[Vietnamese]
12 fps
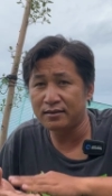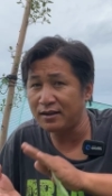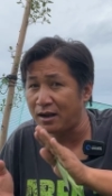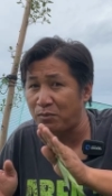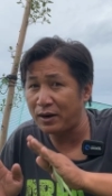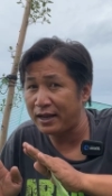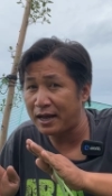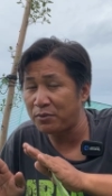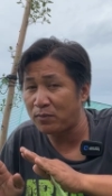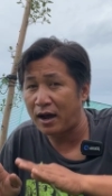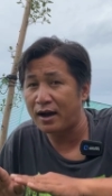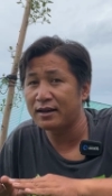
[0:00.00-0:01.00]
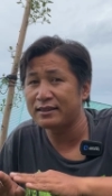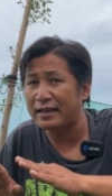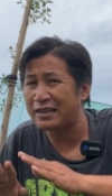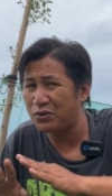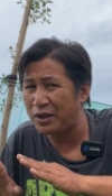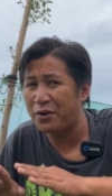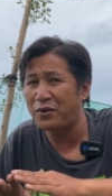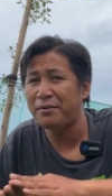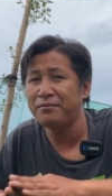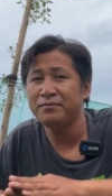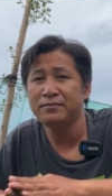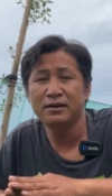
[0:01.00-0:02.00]
tướng không có lấy hết một đợt tại vì nó nhiều
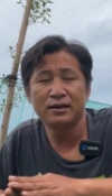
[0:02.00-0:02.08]
lắm